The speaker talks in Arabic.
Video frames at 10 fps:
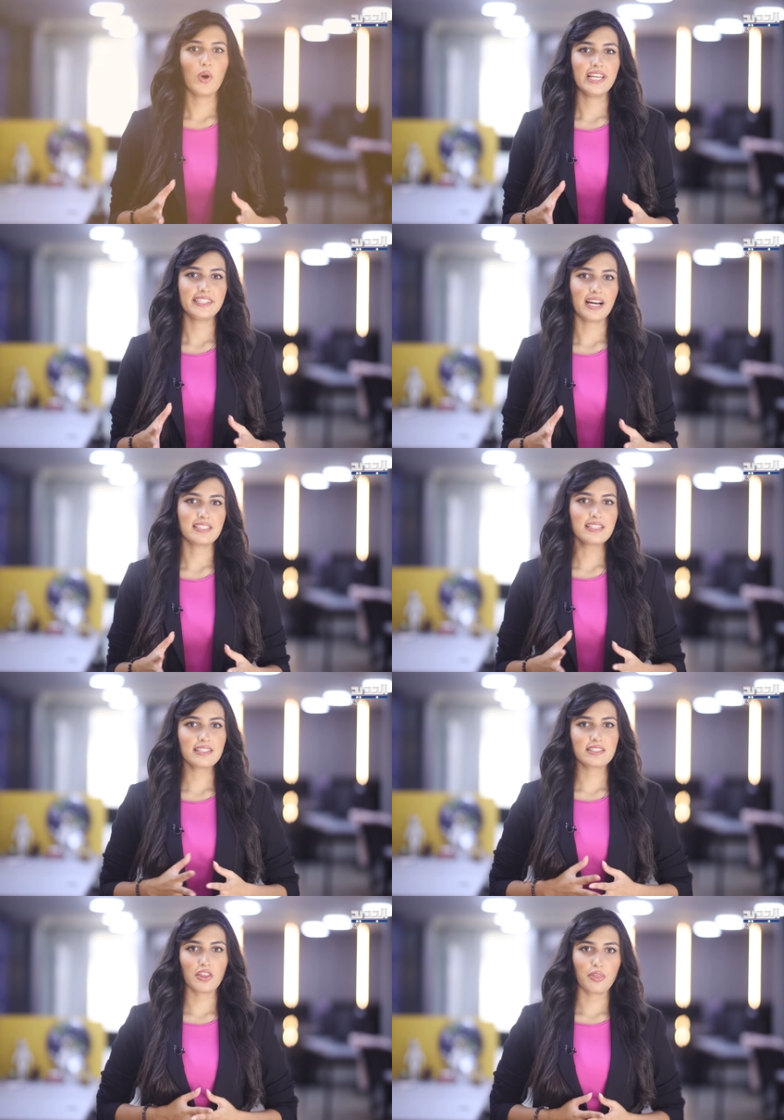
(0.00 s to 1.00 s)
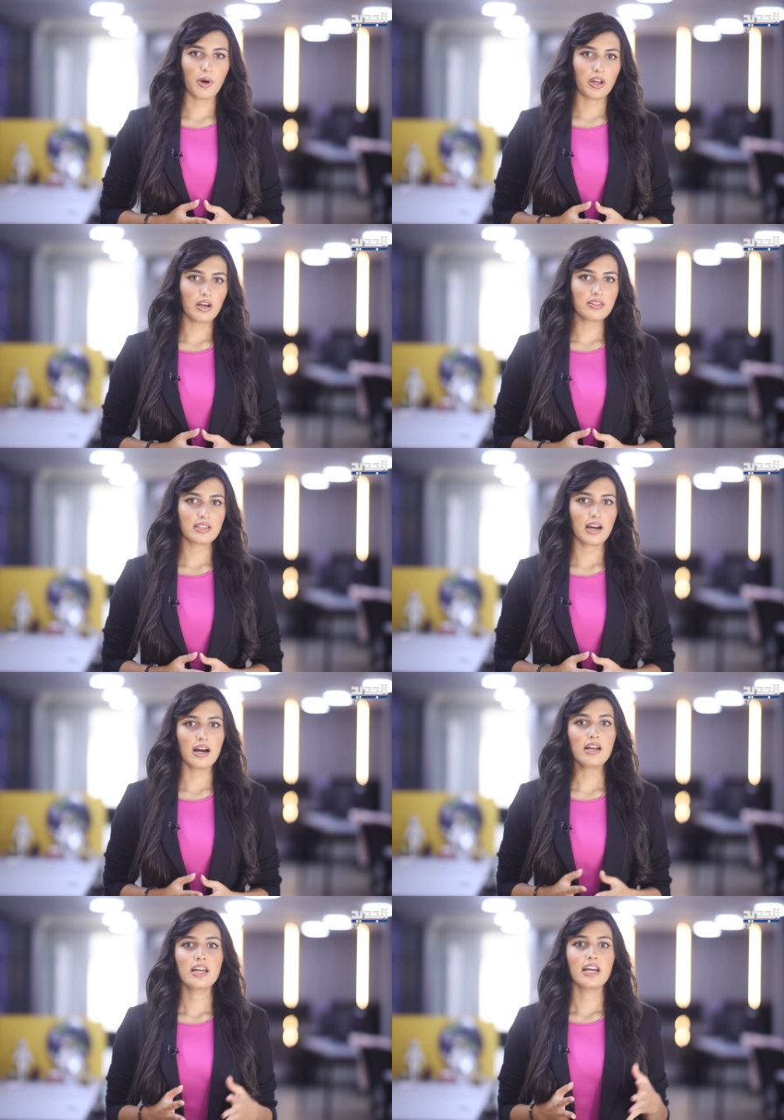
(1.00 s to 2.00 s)
ولتعزيز
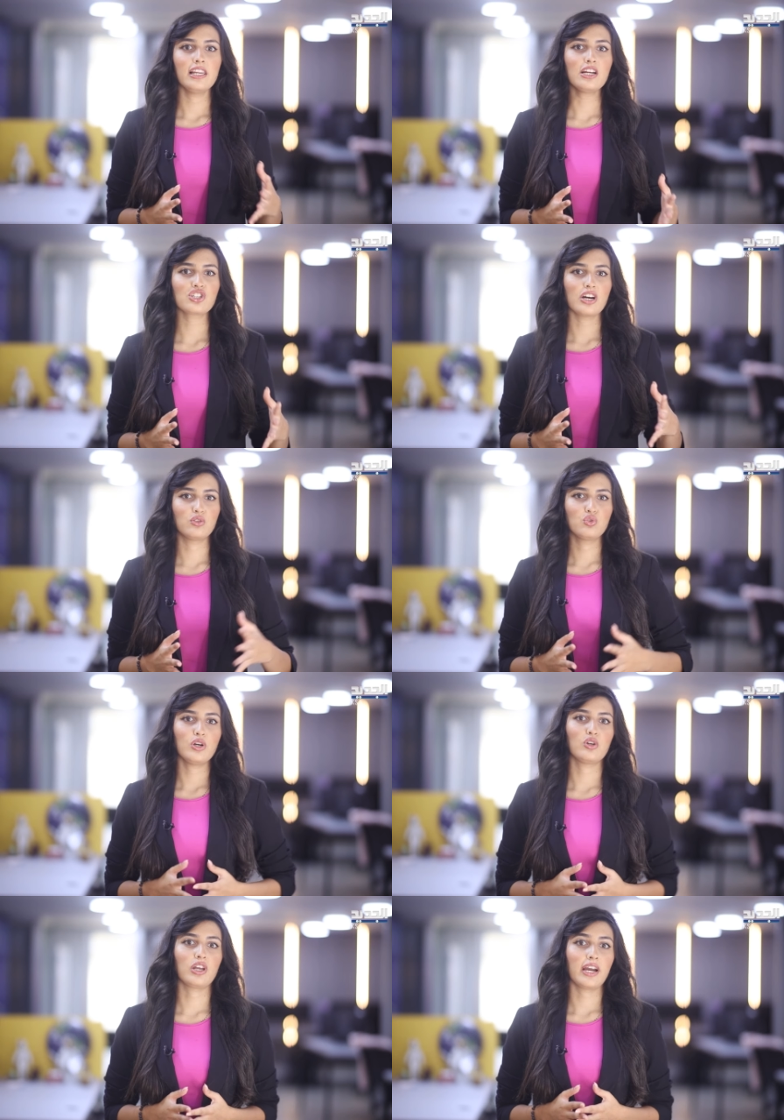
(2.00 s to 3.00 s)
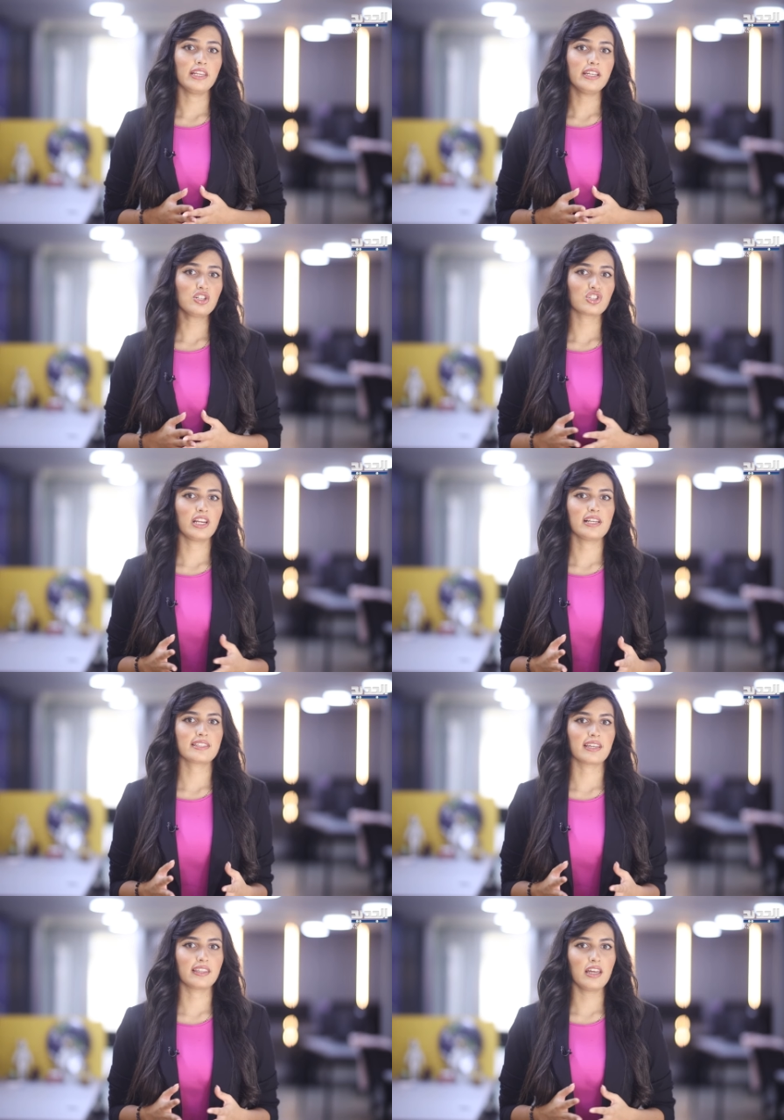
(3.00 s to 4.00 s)
استثماراتها لجأت دول الخليج إلى
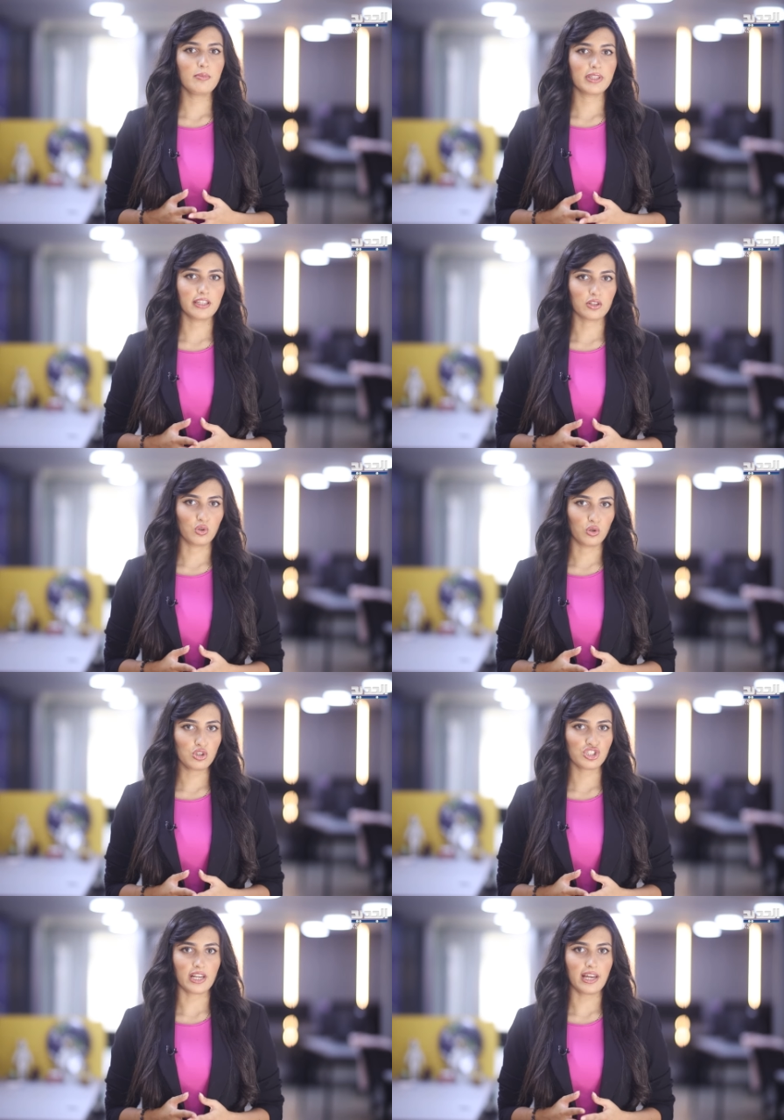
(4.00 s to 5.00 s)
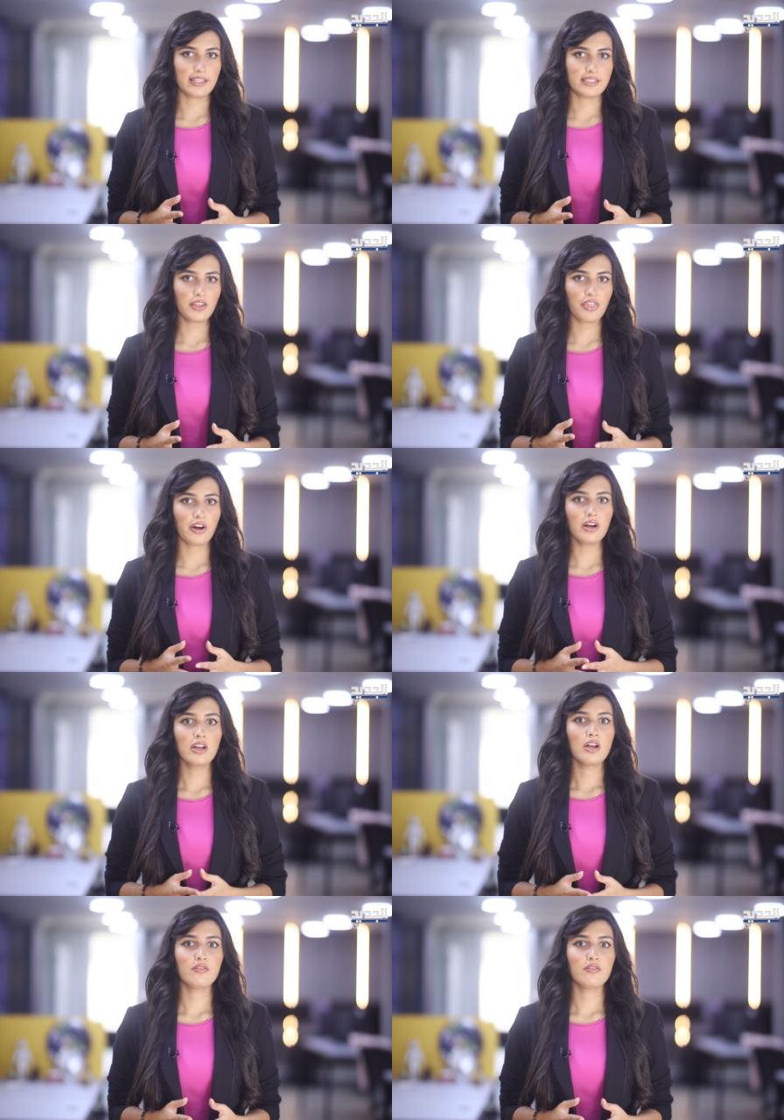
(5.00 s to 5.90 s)
استخدام التكنولوجيا الحديثة